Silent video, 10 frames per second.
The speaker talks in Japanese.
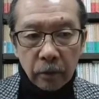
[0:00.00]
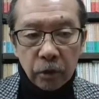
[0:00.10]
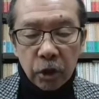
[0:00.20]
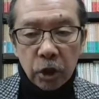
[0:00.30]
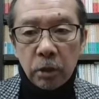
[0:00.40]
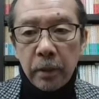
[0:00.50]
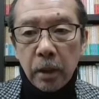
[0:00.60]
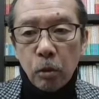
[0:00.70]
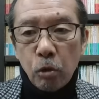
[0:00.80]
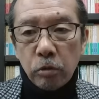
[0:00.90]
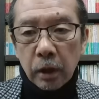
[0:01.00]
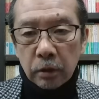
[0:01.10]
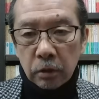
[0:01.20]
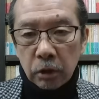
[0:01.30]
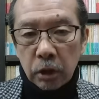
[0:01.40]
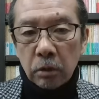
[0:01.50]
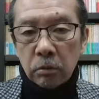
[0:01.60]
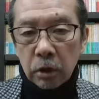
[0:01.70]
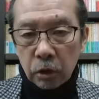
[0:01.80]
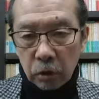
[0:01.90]
実名告発してる
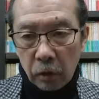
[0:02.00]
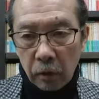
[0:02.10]
んですよ。